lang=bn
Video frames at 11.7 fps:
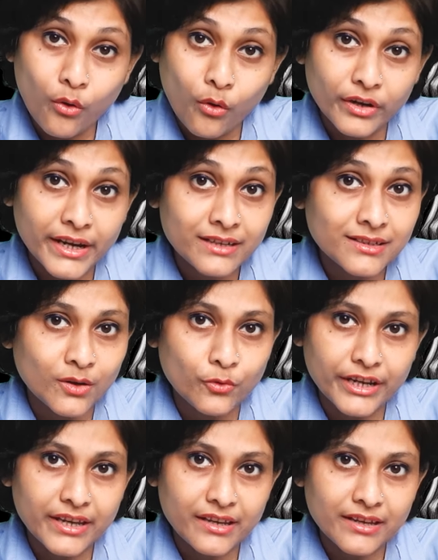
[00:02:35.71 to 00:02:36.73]
অনেকটা করে
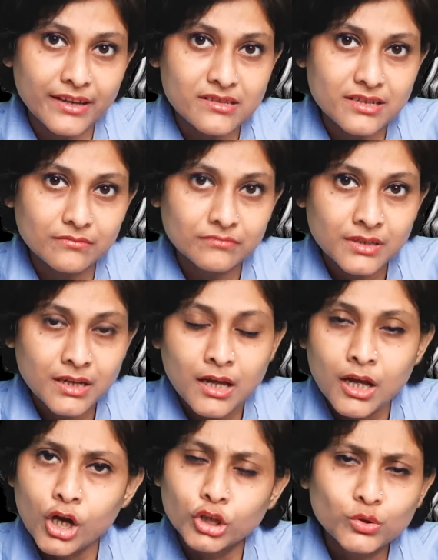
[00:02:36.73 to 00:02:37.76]
কেক খেয়েছে
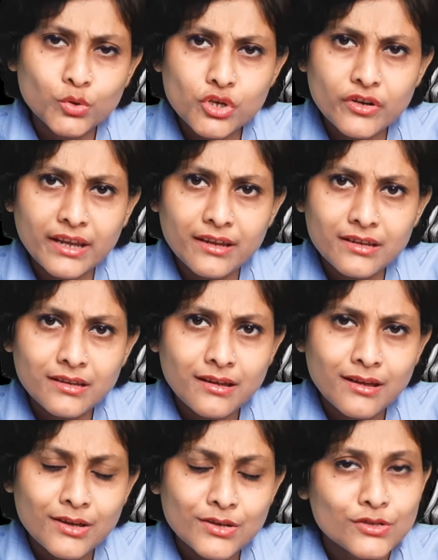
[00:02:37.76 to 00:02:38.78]
দুজনে
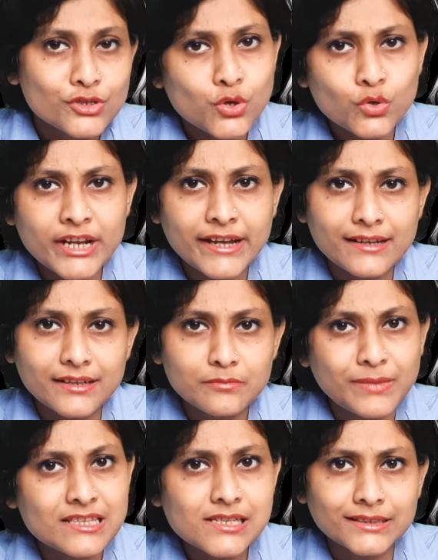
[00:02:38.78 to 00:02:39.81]
ছুটে গেলেন
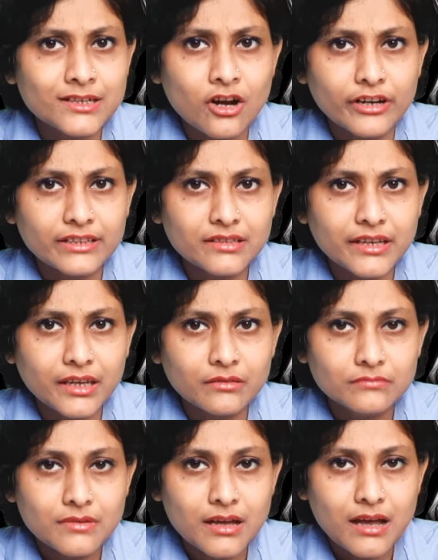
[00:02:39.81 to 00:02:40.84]
বাচ্চাদের ঘরের দিকে
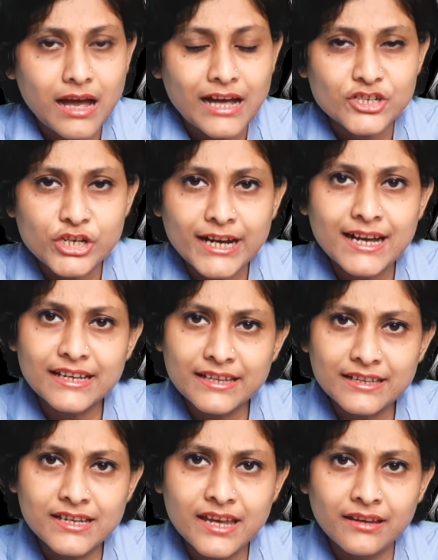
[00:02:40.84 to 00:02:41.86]
আর সেখানে
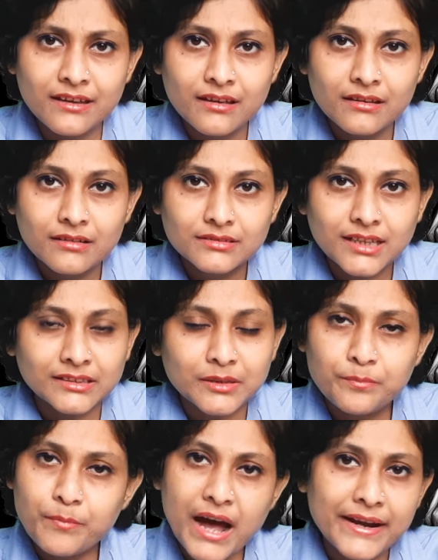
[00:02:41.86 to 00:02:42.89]
গিয়ে তাদের
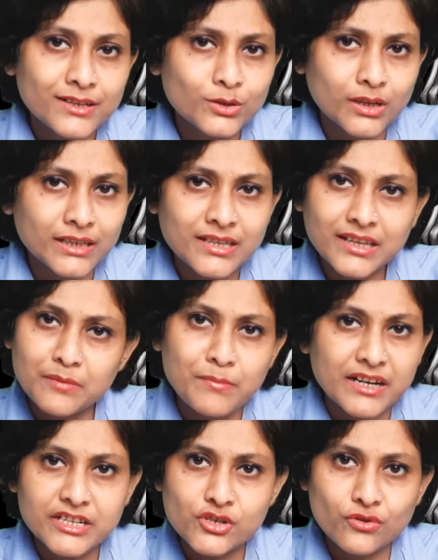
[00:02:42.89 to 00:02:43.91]
পায়ের তলা থেকে
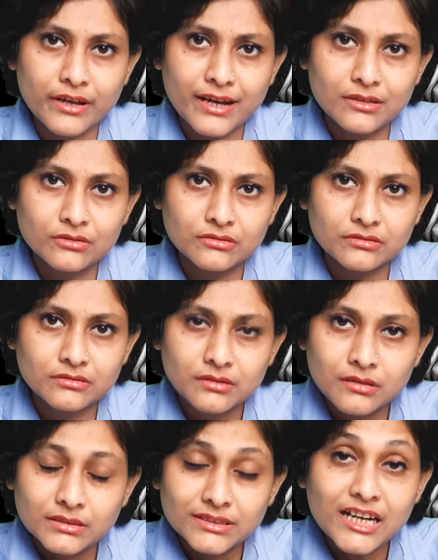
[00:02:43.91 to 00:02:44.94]
মাটি সরে গেল
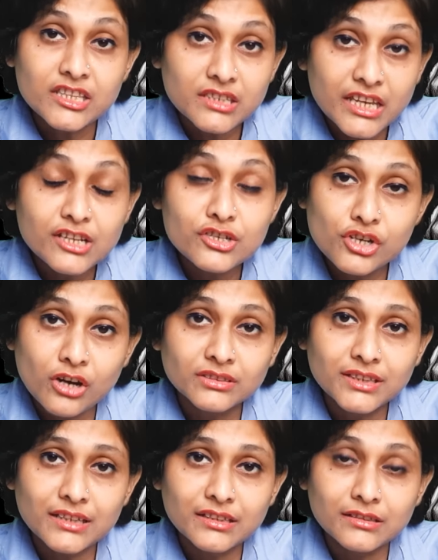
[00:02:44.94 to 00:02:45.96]
তার তিন
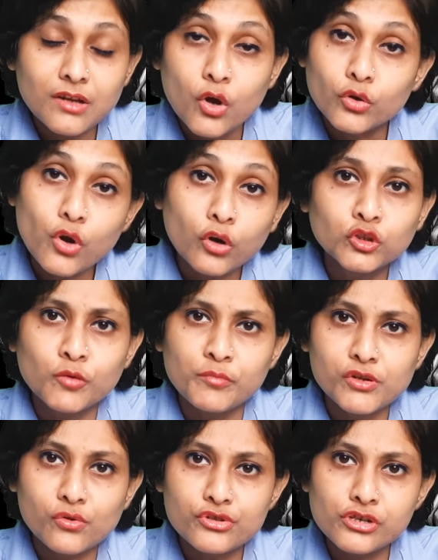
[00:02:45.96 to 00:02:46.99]
সন্তানই বমি
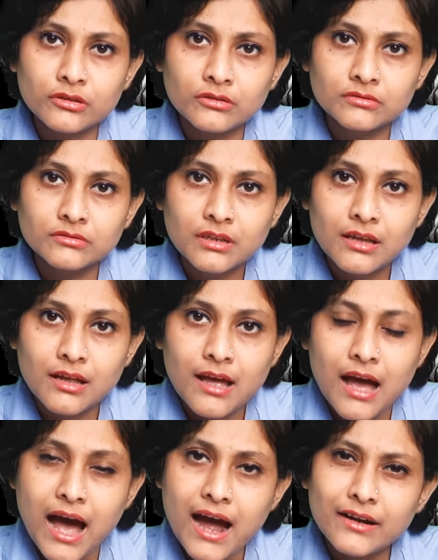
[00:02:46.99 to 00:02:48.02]
করছিল
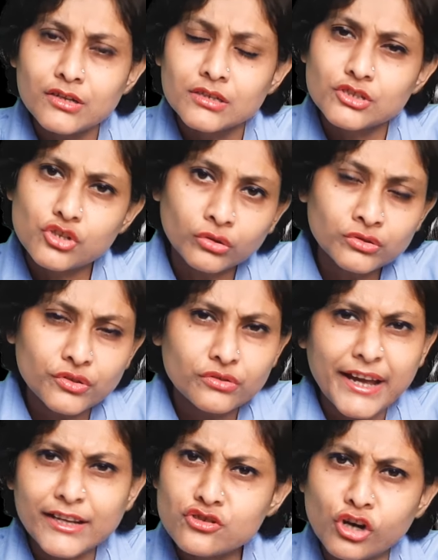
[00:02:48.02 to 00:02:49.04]
আর
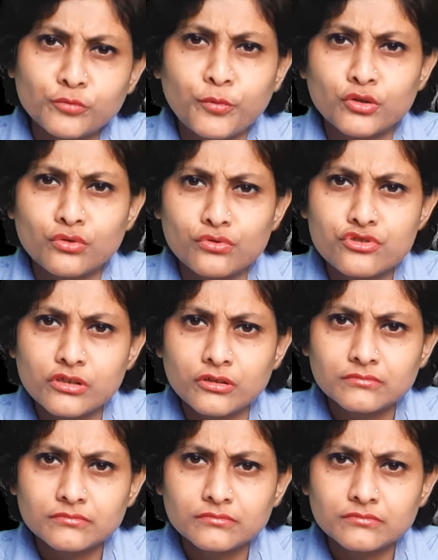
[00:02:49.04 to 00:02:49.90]
যন্ত্রণায় ছটপট করছিল